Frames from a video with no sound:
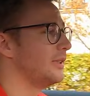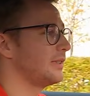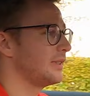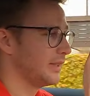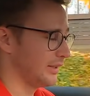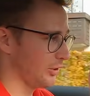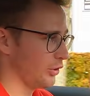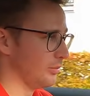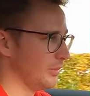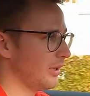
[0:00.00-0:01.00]
ist. Das
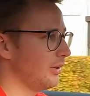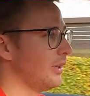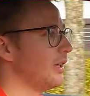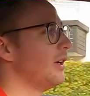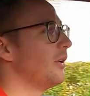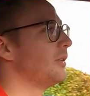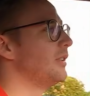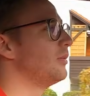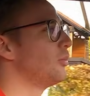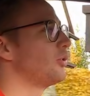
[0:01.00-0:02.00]
stimmt auch. Und
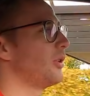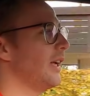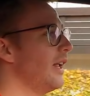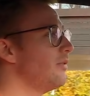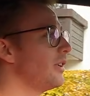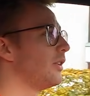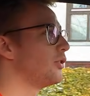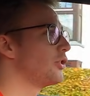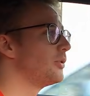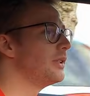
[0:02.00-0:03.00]
diesen Motor kennen wir
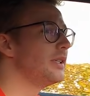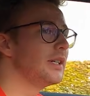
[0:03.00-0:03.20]
auch schon.